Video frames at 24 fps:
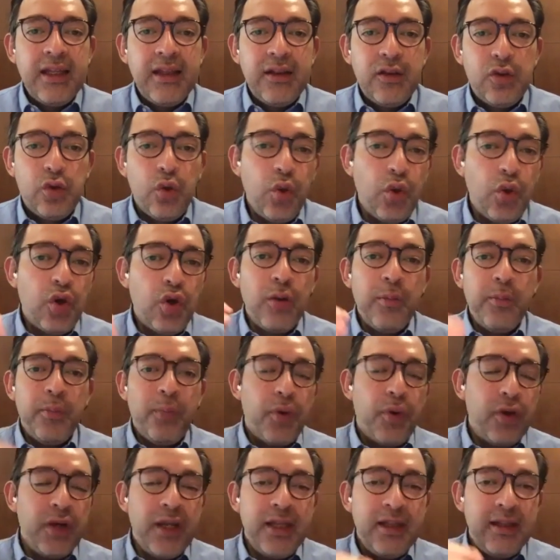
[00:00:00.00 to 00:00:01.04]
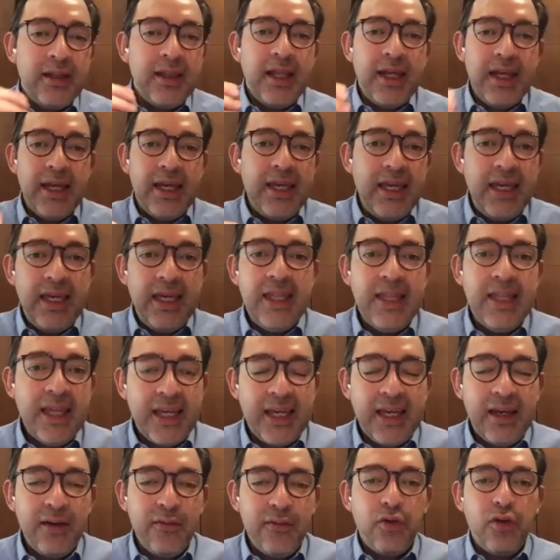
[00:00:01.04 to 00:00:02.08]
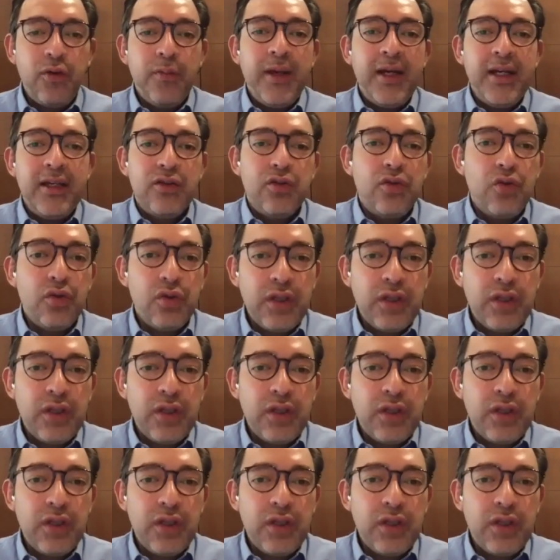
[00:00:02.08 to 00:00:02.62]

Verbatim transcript: tu componente y de qué forma esto